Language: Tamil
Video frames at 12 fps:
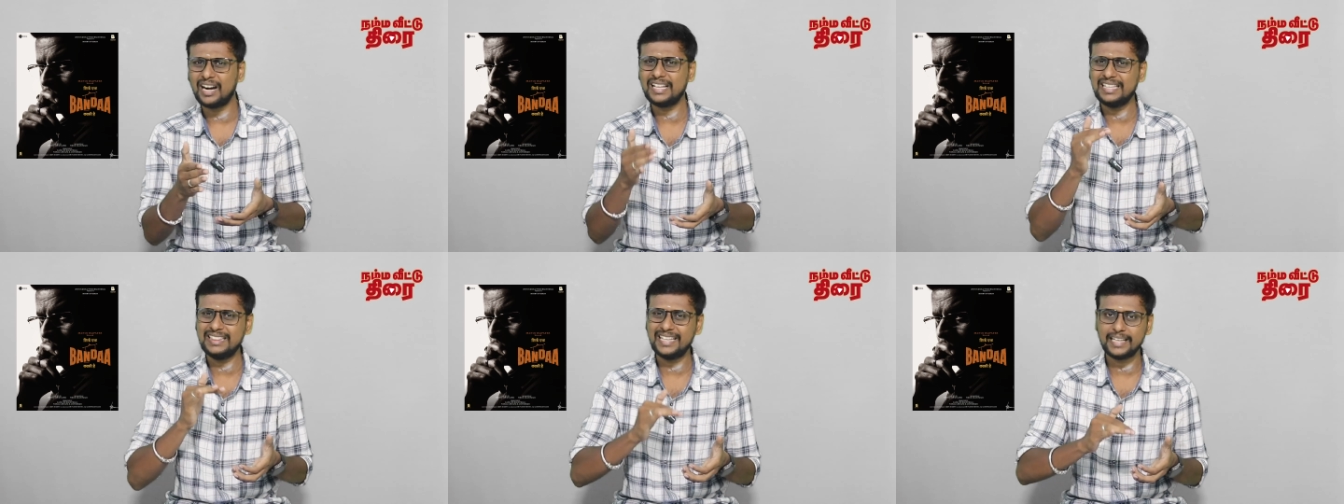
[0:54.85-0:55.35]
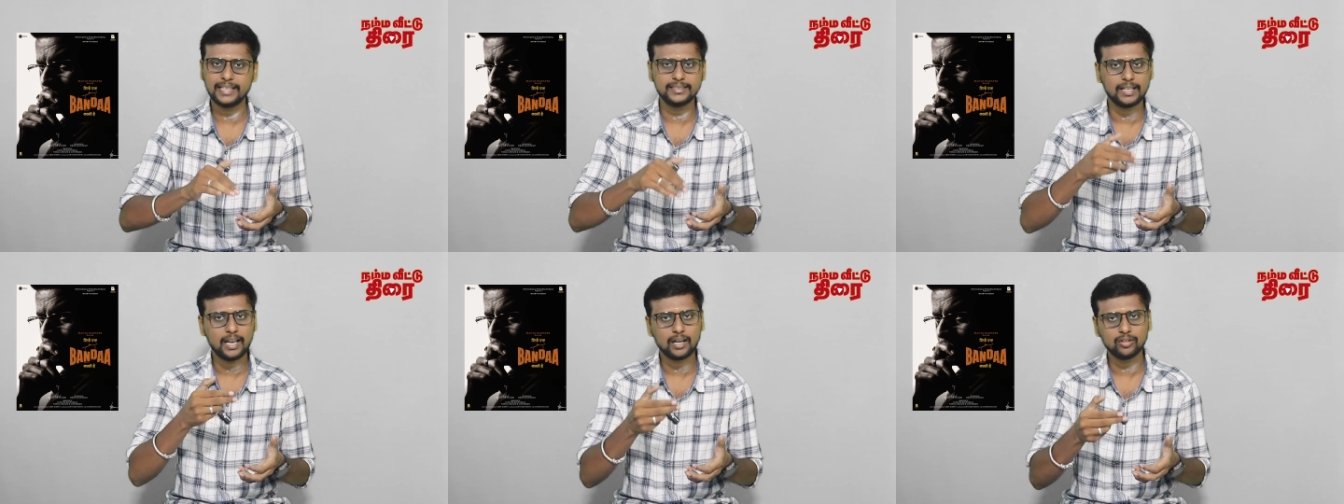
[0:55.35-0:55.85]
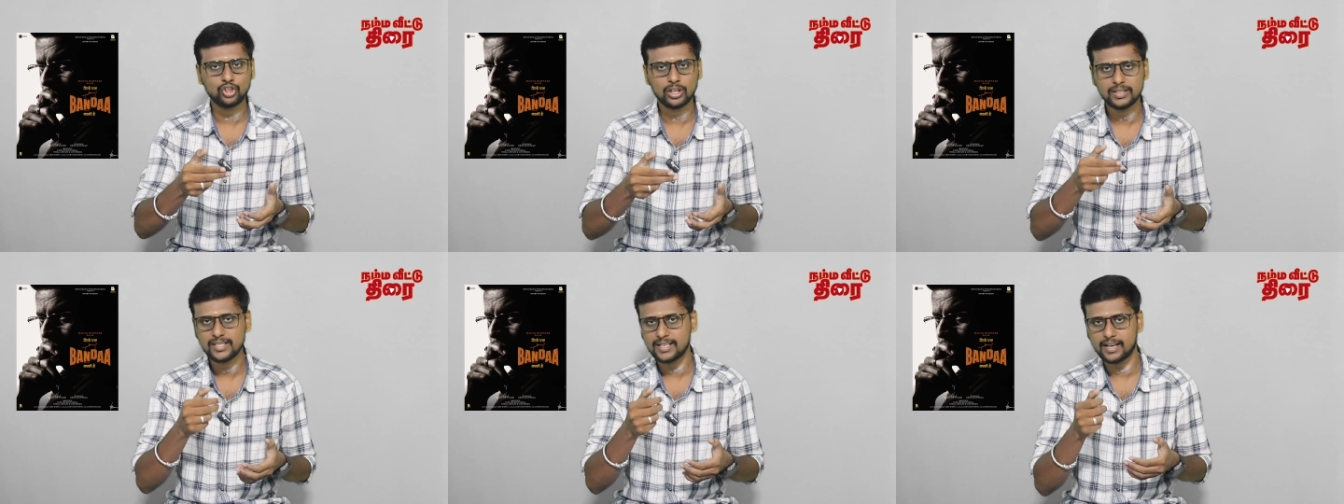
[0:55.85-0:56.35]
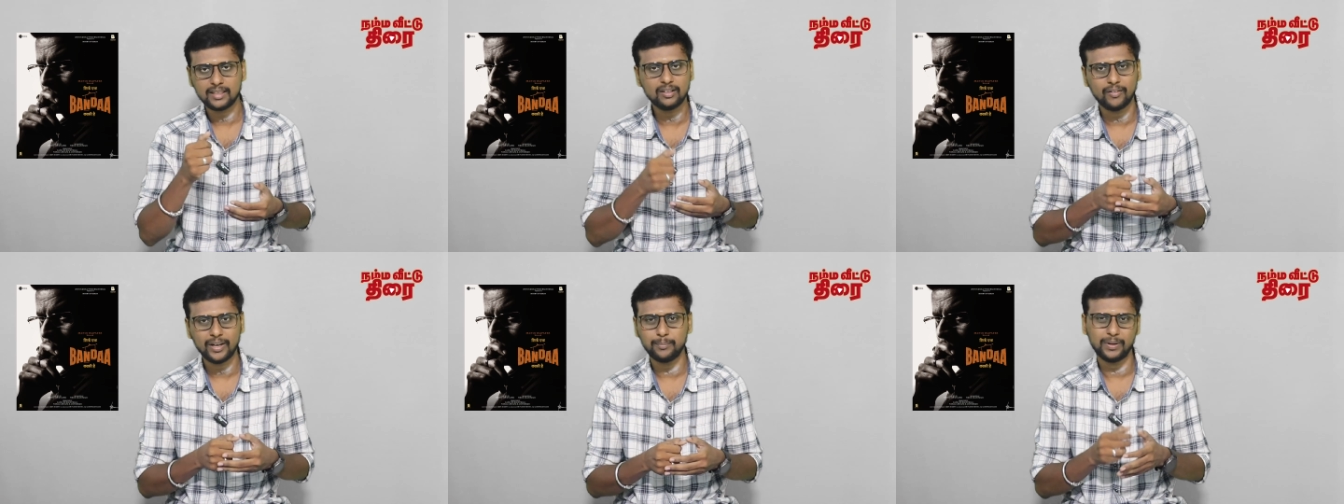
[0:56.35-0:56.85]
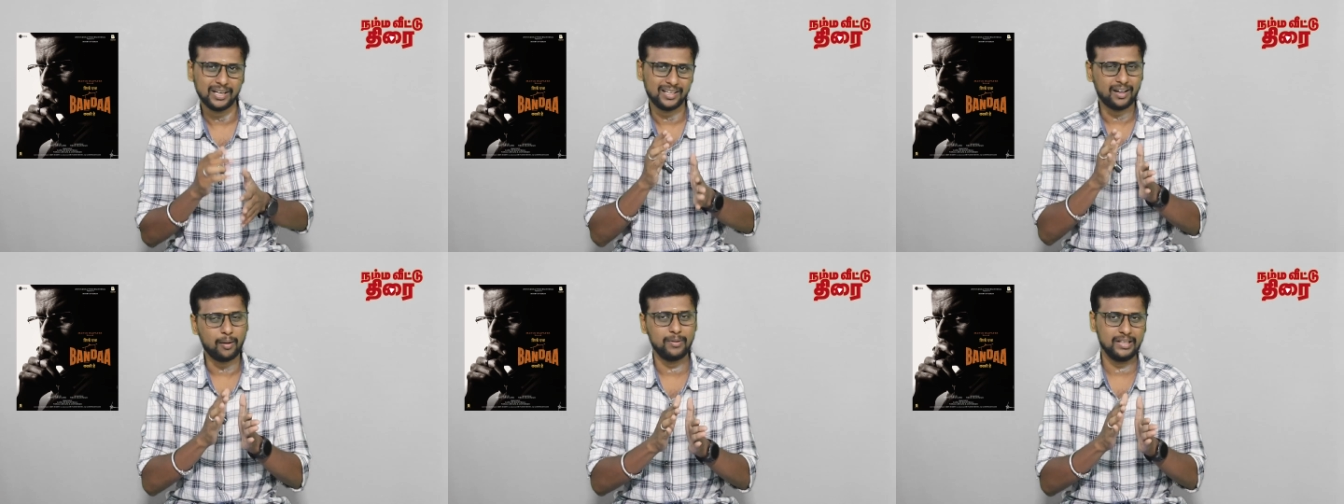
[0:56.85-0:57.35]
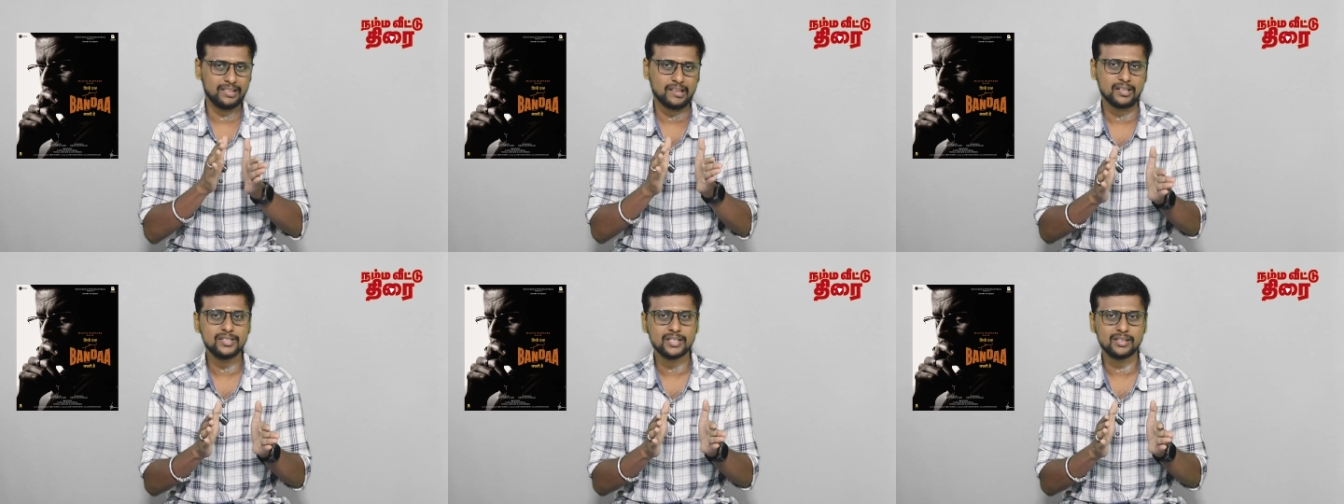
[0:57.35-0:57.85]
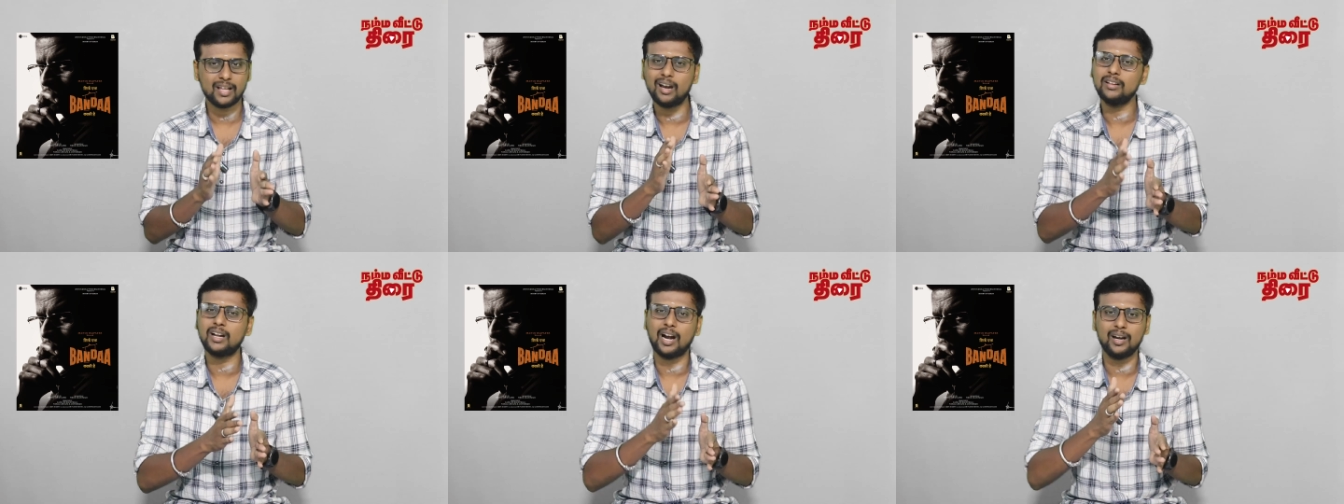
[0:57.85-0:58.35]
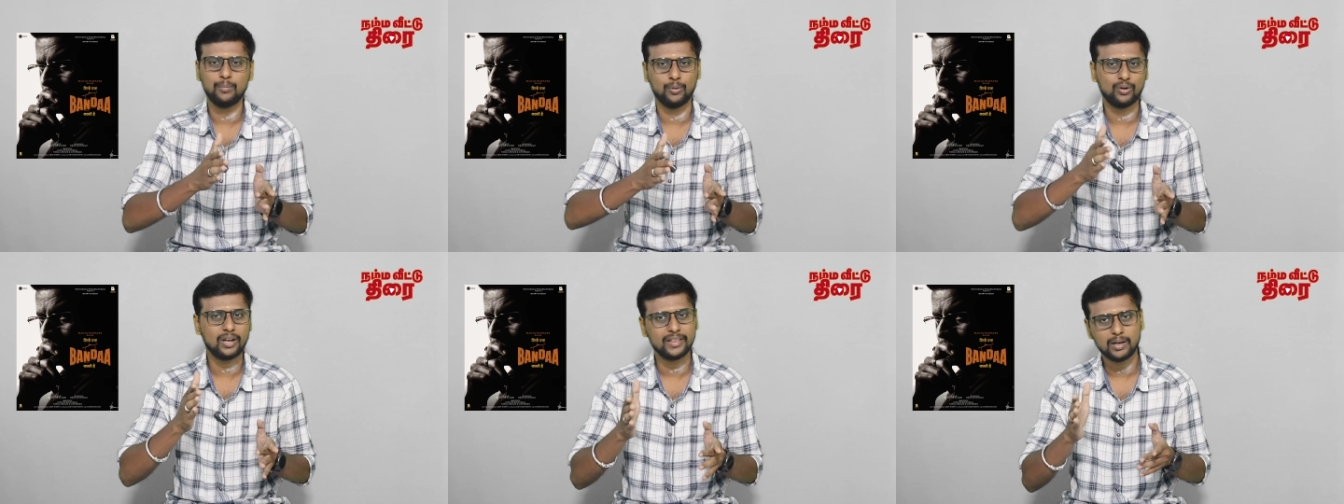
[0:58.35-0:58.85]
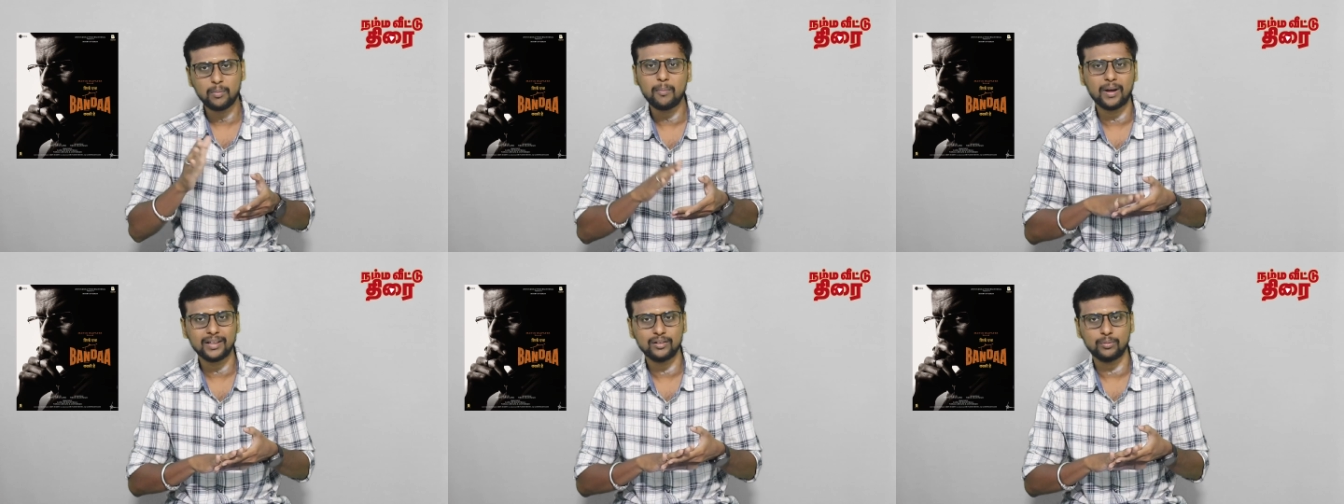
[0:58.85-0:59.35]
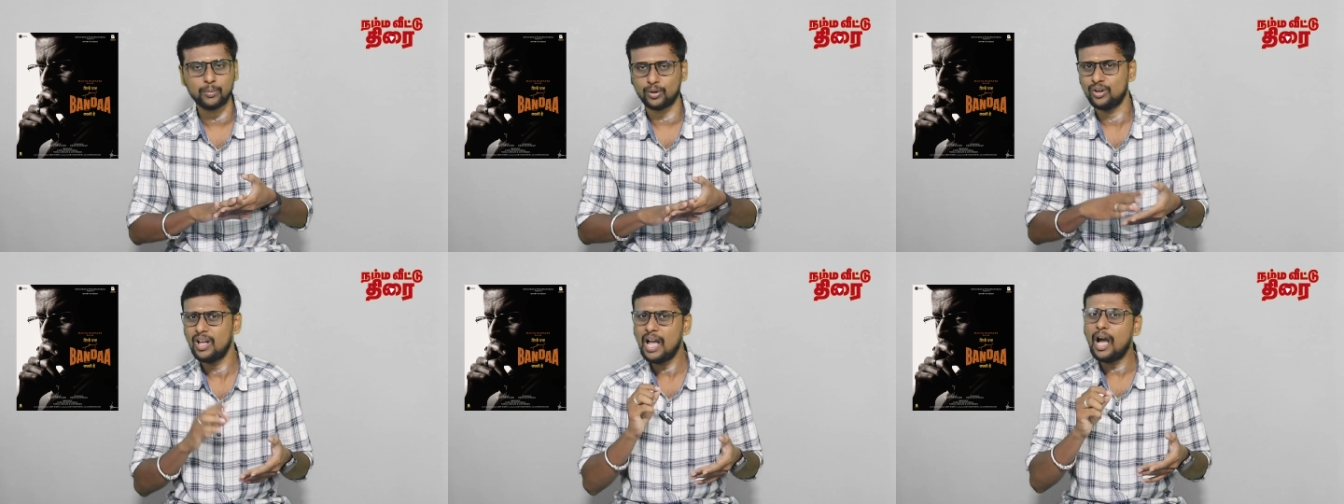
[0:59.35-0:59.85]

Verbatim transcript: ஆனால் இந்த கேஸ் எல்லாருக்கும் தெரிஞ்சிருக்கிறதுக்கு வாய்ப்பு இல்லை அப்படியே தெரிஞ்சிருந்தாலும் காலப்போக்கில் அதை நம்ம மறந்துருப்போம்